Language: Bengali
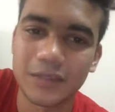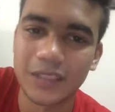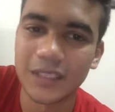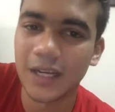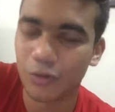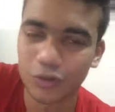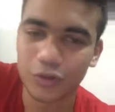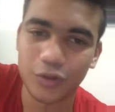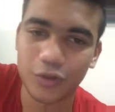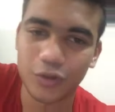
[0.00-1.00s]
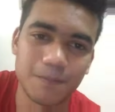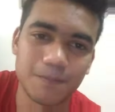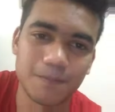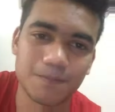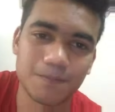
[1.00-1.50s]
ডিনার করতে হবে
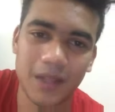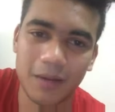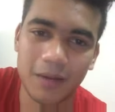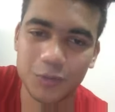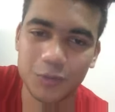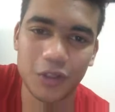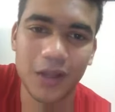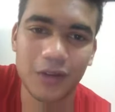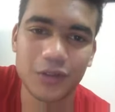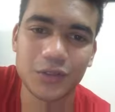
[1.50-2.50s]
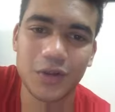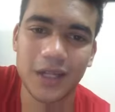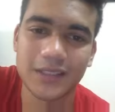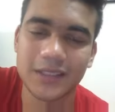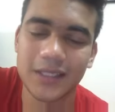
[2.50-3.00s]
নামাজ করতে হবে আরও কিছু
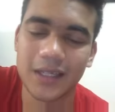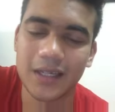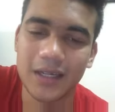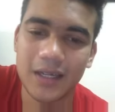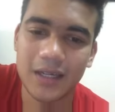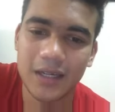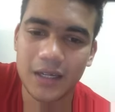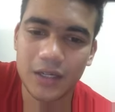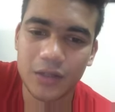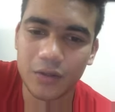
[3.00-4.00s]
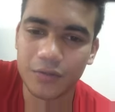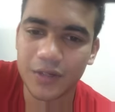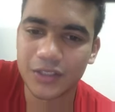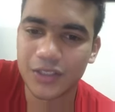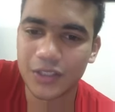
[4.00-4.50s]
কাজ আছে তো
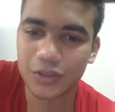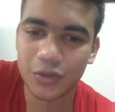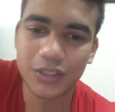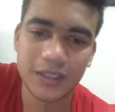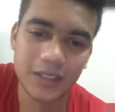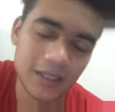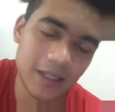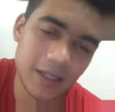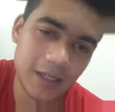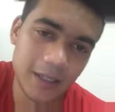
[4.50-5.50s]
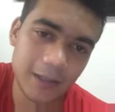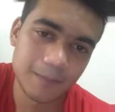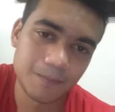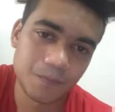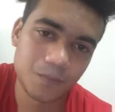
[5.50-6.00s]
ফ্রেশ ট্রেশ হই
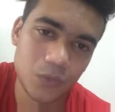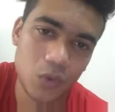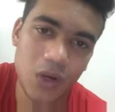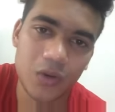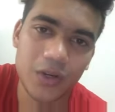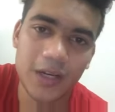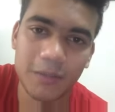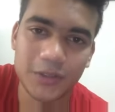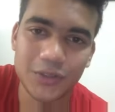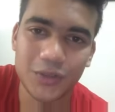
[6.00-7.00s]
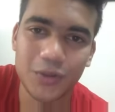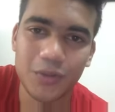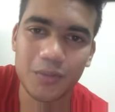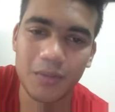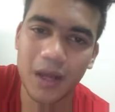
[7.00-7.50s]
দোয়া করেন আমার জন্য
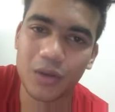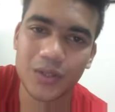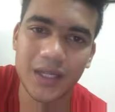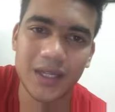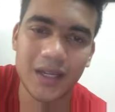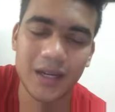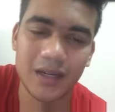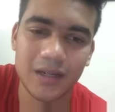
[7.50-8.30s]
ভালো থাকেন আর